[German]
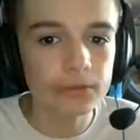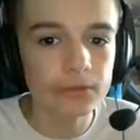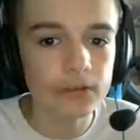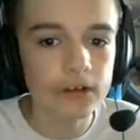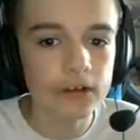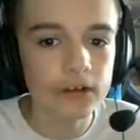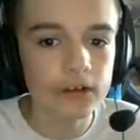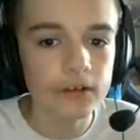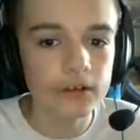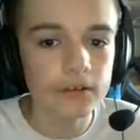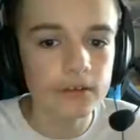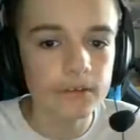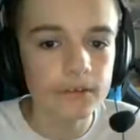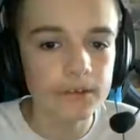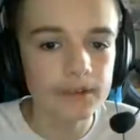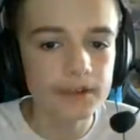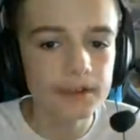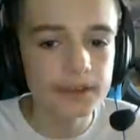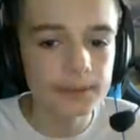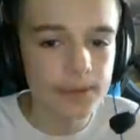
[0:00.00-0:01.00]
Run?
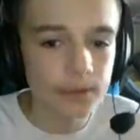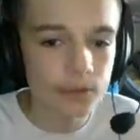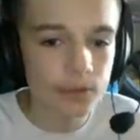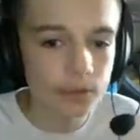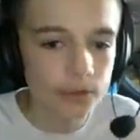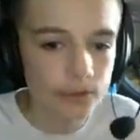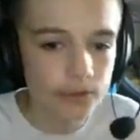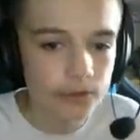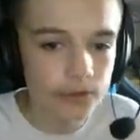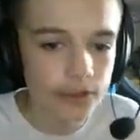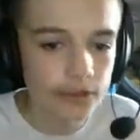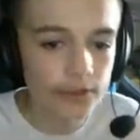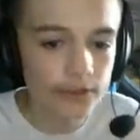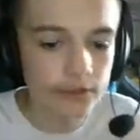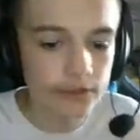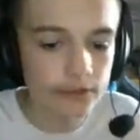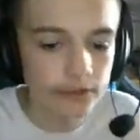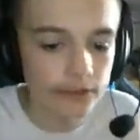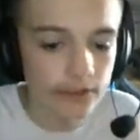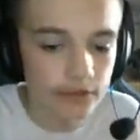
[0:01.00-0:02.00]
Es gibt da auch so einen
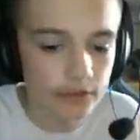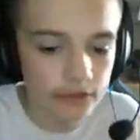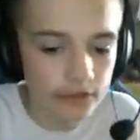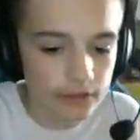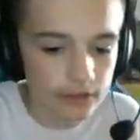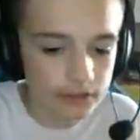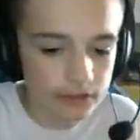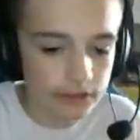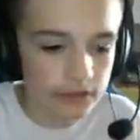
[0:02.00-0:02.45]
Secret Trick, oder?